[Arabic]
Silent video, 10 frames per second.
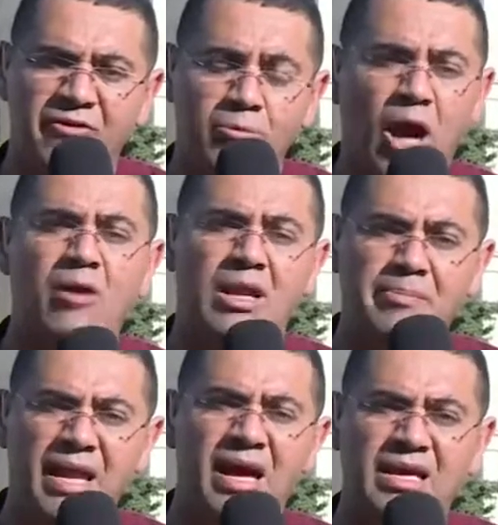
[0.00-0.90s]
في محاولة
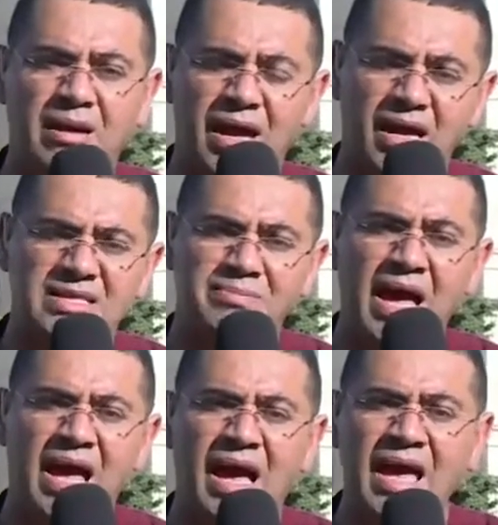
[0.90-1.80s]
منها كما
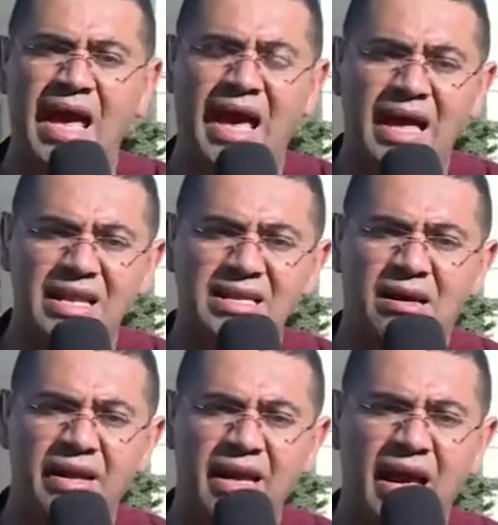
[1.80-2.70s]
أسماها أهالي
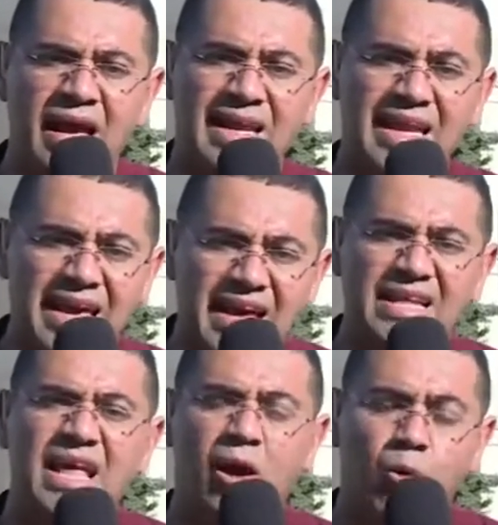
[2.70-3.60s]
القرية
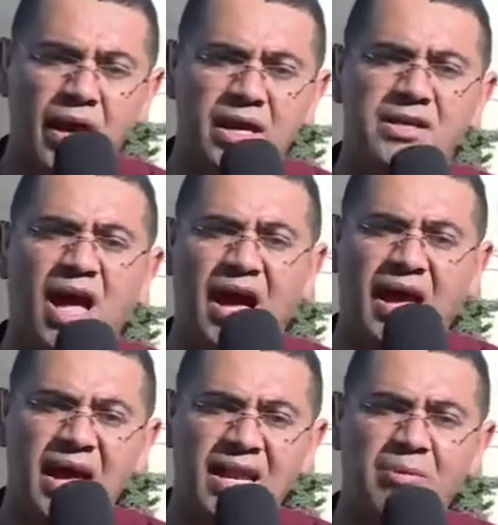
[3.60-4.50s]
لإخناع وإخضاع
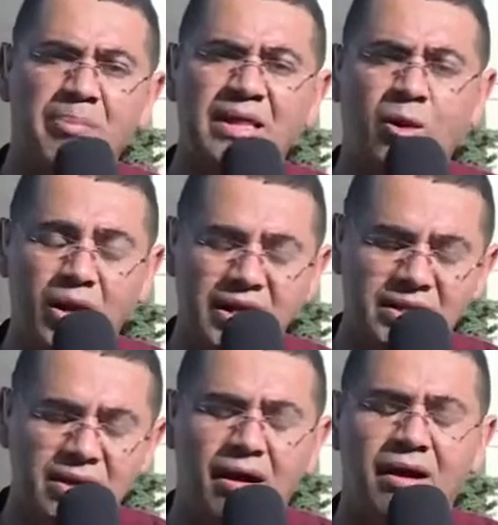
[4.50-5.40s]
أهالي البلدة
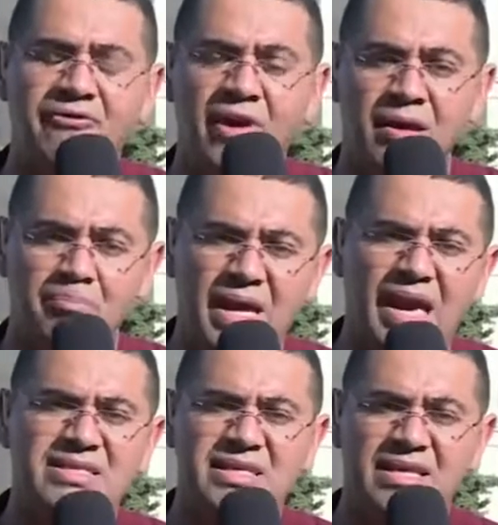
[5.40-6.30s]
والاعتراف
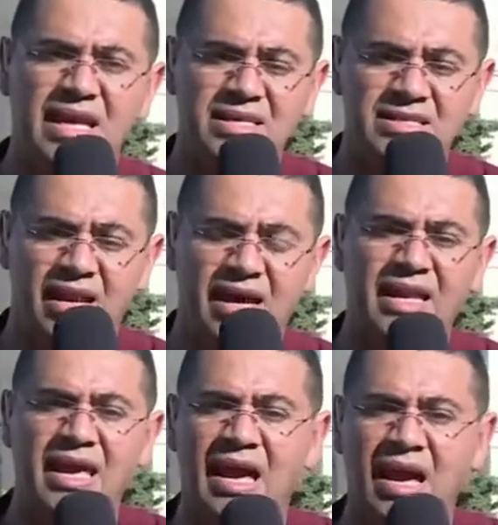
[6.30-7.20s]
بالسيادة
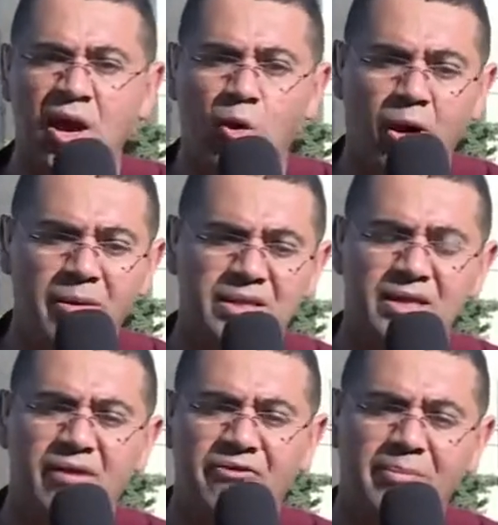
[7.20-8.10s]
الإسرائيلية
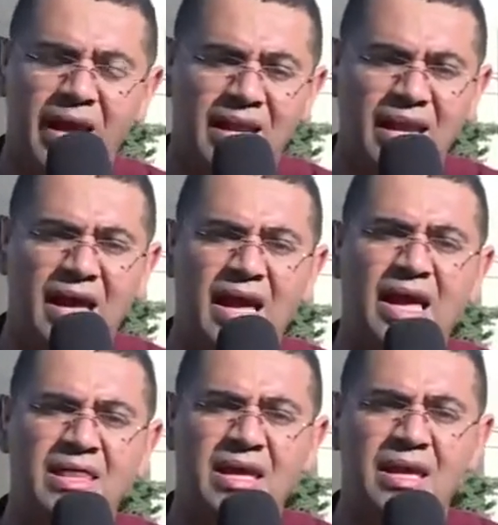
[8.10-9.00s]
وباعترافهم أن
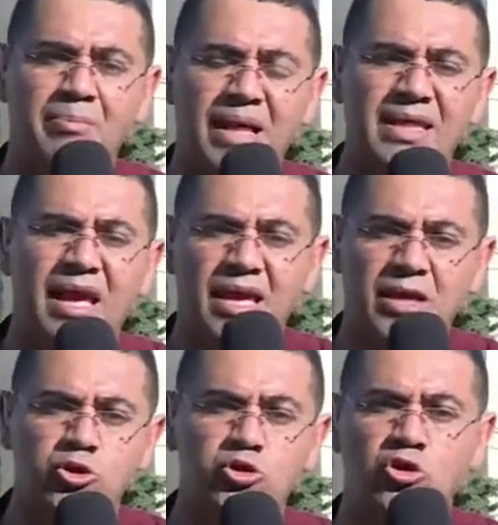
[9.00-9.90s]
هذه البلدة
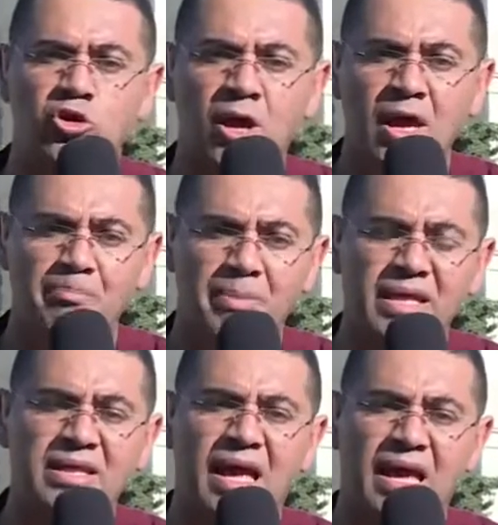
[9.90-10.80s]
هي جزء
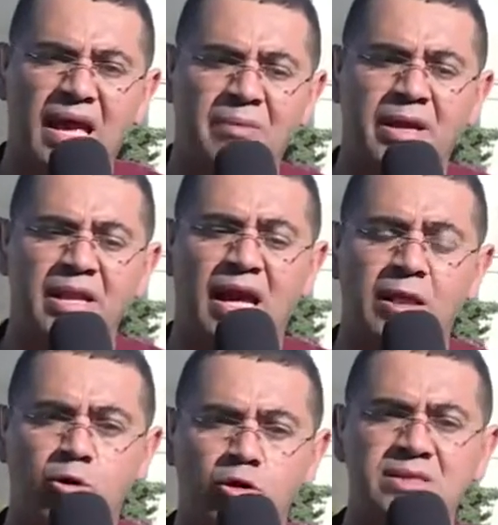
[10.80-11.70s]
من نعم. آه، من
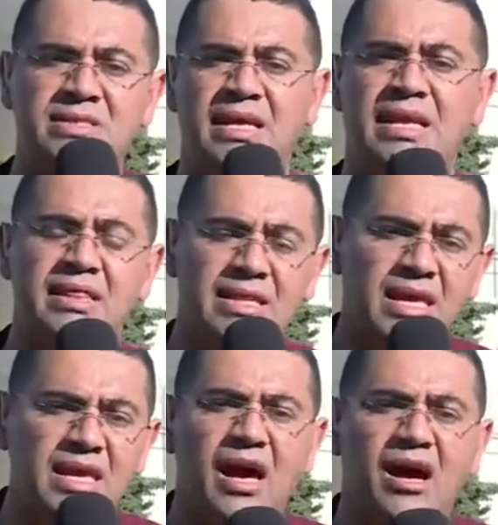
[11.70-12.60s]
القدس
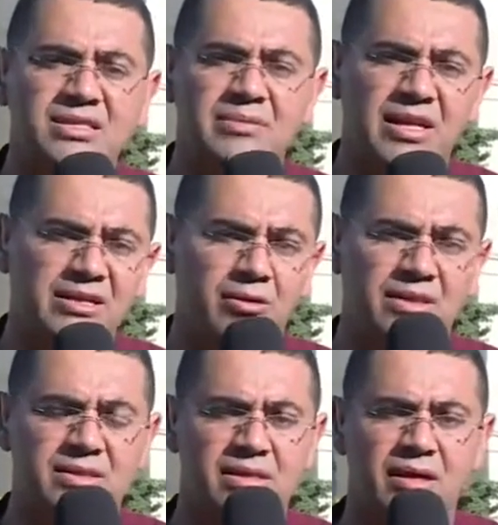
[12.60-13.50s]
التي هي عاصمة
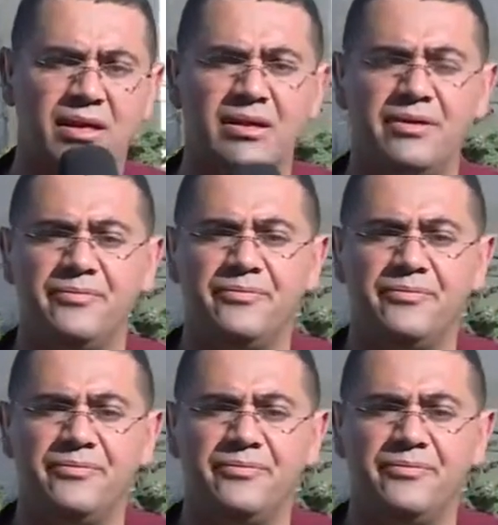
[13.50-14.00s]
لدولة إسرائيل طيب